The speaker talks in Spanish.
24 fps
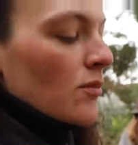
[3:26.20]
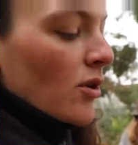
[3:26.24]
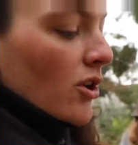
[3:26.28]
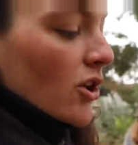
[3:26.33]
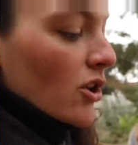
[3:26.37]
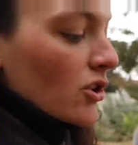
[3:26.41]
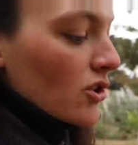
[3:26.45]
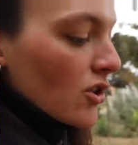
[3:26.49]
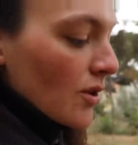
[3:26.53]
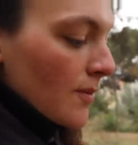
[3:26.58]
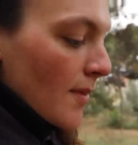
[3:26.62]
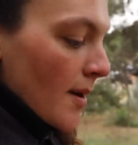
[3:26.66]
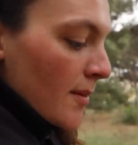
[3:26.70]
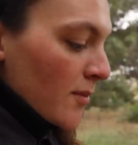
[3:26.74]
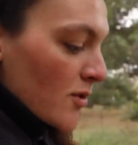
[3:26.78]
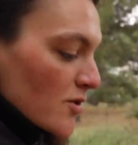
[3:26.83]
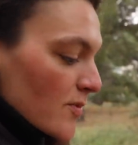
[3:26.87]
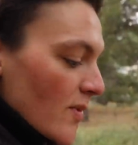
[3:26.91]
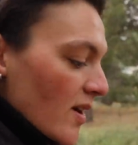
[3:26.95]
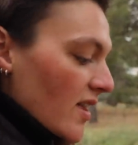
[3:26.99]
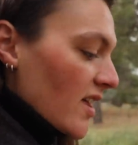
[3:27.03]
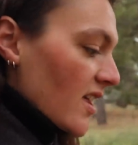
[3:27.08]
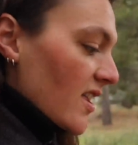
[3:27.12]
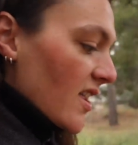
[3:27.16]
Bueno,
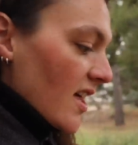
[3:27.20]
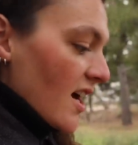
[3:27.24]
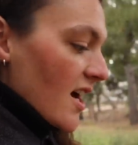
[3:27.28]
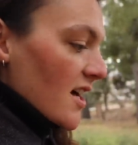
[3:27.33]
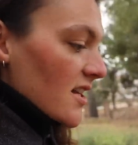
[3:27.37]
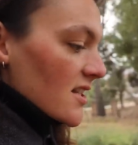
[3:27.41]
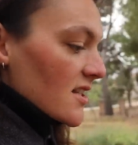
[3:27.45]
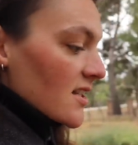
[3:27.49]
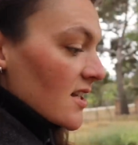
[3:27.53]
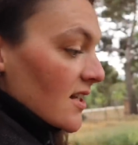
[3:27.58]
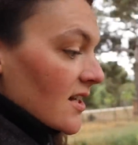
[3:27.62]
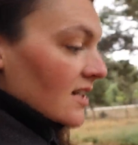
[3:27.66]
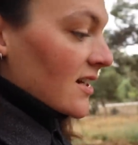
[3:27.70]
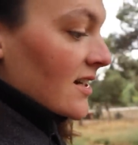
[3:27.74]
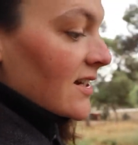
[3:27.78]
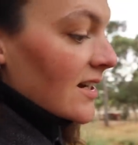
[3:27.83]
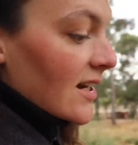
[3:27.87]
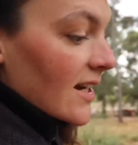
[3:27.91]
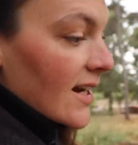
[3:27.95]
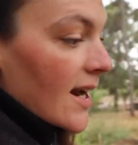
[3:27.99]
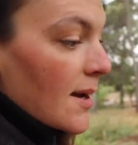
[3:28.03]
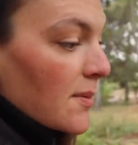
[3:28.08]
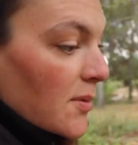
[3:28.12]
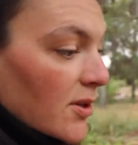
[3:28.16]
tomamos medidas
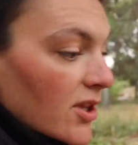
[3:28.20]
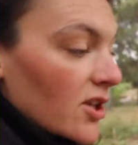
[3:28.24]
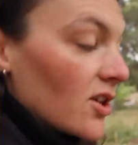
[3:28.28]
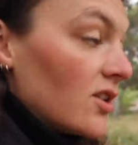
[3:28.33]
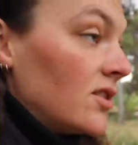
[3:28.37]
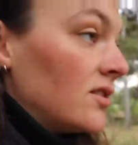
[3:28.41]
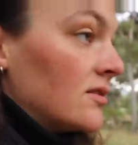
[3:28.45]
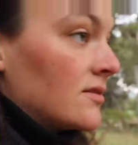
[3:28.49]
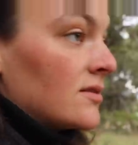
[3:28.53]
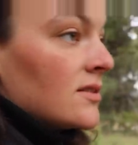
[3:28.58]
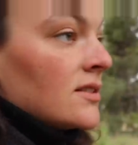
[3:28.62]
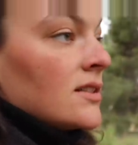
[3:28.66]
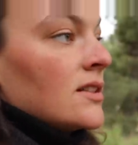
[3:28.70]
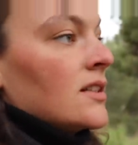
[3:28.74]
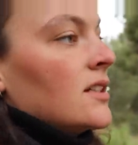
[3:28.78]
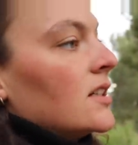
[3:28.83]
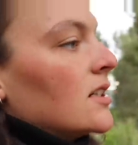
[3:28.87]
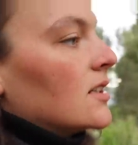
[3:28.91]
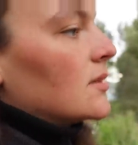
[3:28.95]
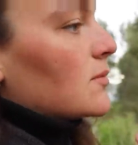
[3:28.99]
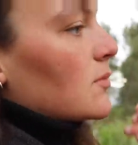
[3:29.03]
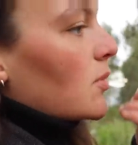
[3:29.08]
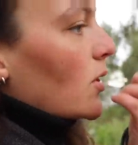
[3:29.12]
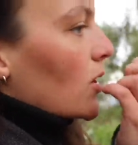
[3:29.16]
rápido
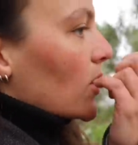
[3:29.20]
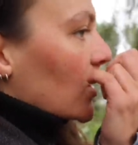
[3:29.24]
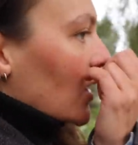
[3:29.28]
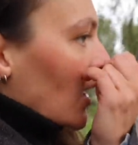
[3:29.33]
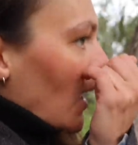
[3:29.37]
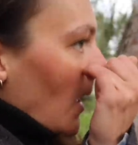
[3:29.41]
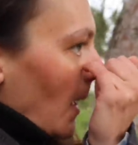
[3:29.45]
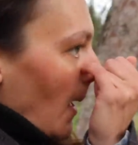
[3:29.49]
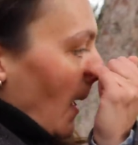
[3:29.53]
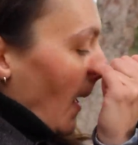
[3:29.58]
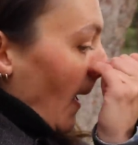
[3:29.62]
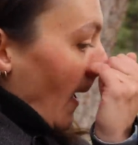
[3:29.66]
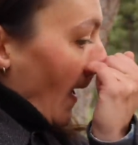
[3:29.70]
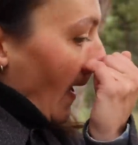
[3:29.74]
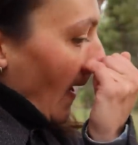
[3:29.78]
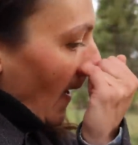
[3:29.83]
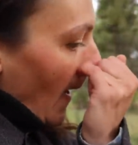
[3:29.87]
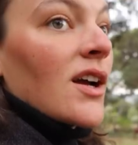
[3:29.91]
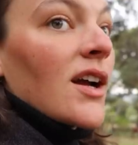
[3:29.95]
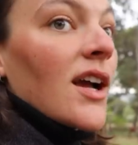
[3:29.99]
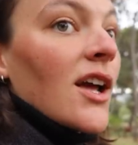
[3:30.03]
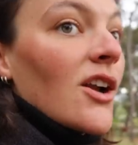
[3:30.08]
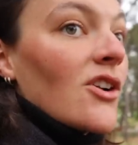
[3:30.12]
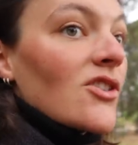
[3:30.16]
porque
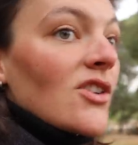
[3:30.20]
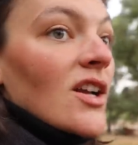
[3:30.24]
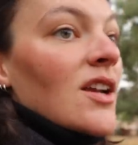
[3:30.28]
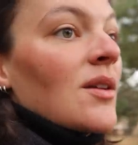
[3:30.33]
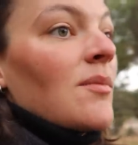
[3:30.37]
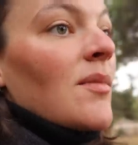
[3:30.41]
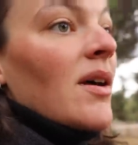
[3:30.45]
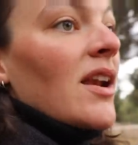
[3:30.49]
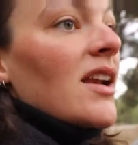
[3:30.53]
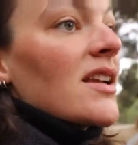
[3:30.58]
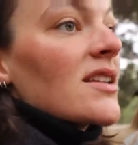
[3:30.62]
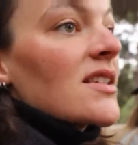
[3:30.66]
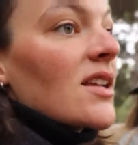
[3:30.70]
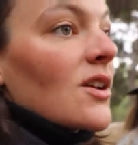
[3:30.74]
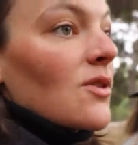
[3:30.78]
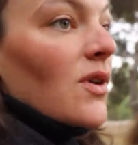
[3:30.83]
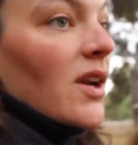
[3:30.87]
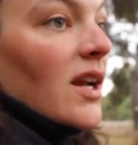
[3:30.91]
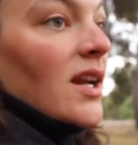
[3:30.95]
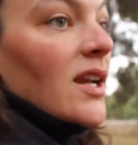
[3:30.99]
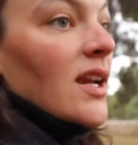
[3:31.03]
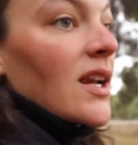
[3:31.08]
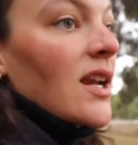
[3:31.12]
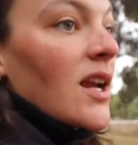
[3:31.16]
que los animales se
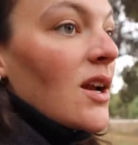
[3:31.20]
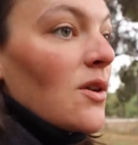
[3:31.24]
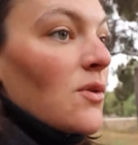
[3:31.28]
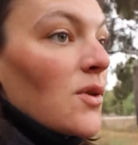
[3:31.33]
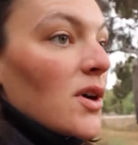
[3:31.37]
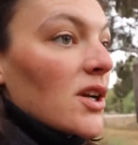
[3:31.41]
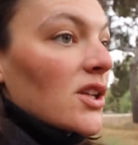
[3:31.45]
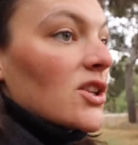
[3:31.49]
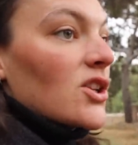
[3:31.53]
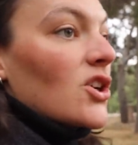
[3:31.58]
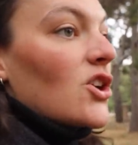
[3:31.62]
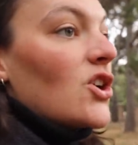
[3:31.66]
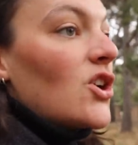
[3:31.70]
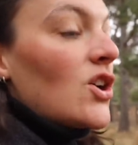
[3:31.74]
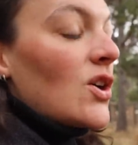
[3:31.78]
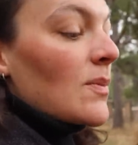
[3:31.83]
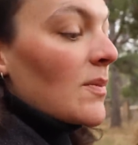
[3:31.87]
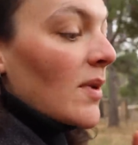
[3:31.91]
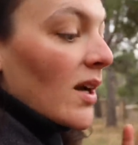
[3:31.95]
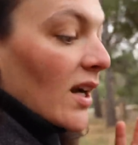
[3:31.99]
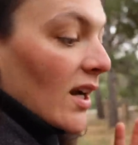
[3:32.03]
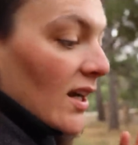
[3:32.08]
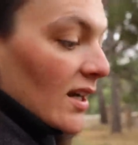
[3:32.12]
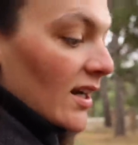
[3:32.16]
cuelen en el huerto
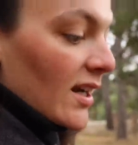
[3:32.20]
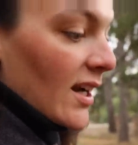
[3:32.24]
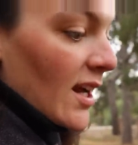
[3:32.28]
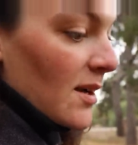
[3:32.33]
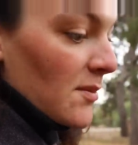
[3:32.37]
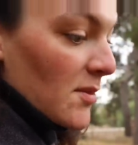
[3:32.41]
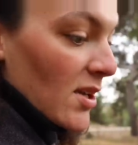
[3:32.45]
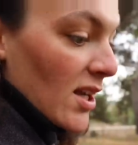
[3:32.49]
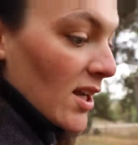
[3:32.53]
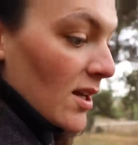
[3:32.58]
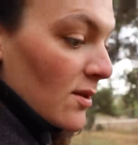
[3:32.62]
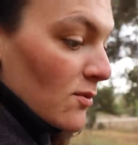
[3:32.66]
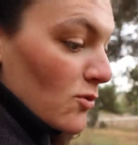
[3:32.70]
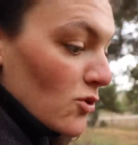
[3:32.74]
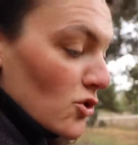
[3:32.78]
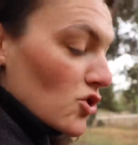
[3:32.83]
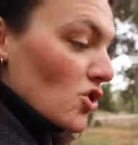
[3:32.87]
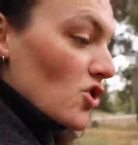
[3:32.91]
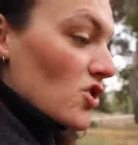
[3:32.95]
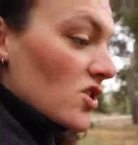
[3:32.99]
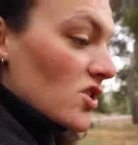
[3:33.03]
me genera a mí mucho